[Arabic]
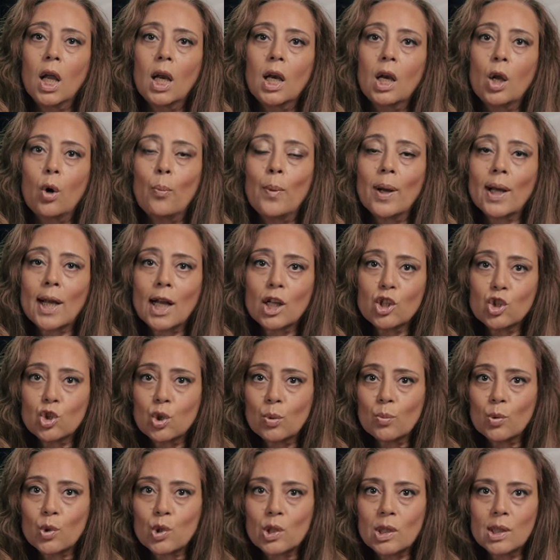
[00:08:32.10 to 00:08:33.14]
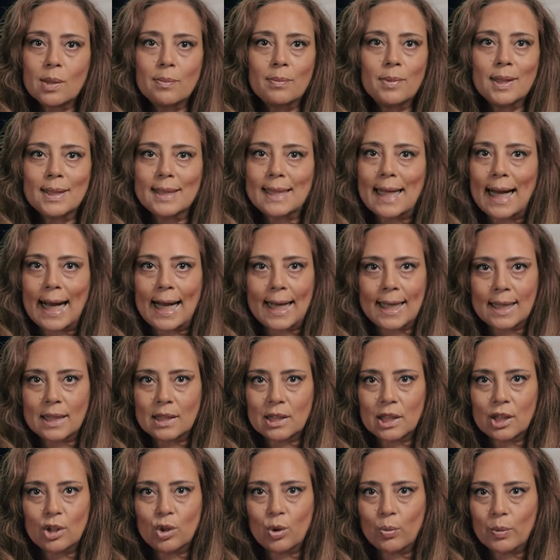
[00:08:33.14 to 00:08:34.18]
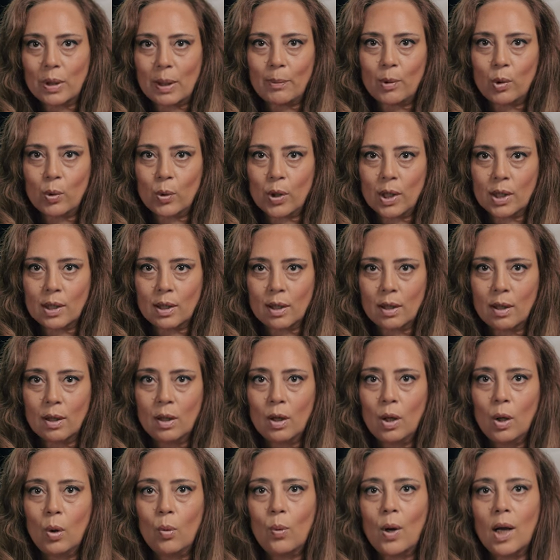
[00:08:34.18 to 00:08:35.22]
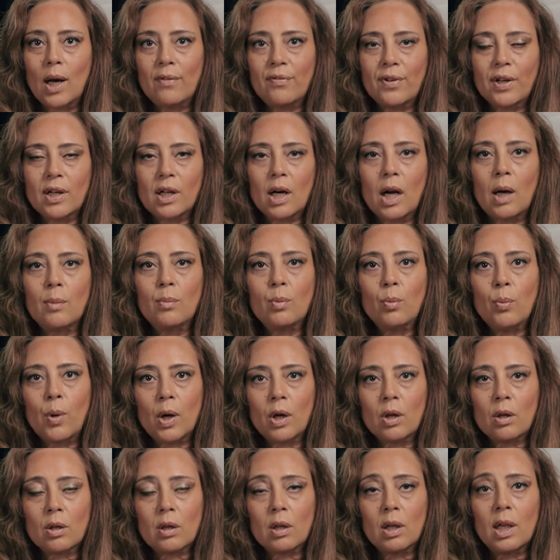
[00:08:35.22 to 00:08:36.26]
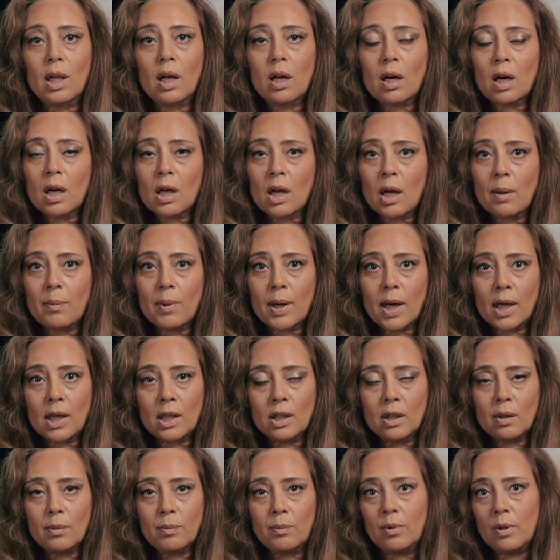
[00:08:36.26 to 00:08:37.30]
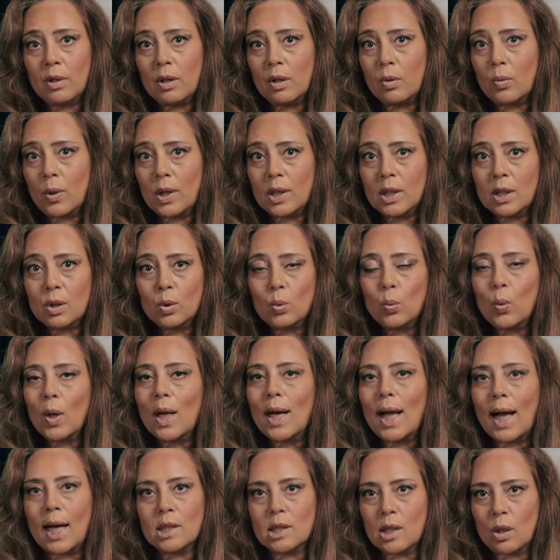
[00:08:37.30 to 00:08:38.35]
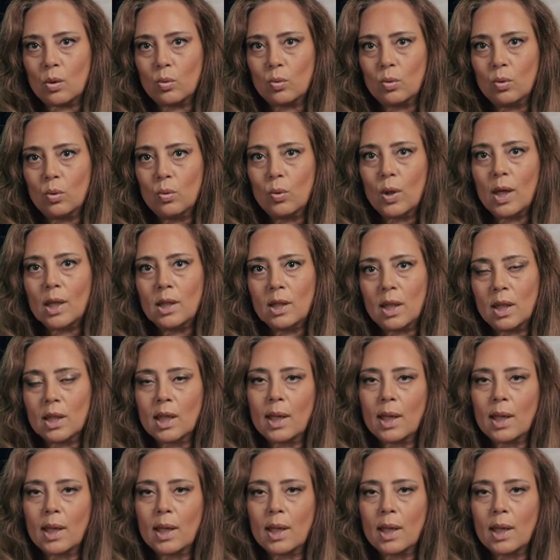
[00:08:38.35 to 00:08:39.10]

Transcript: لو ما كانش مسلم ده عادي انهم يعملوا كده وعلى فكرة أبو بكر لا رجم خالد بن الوليد ولا عزله وخلينا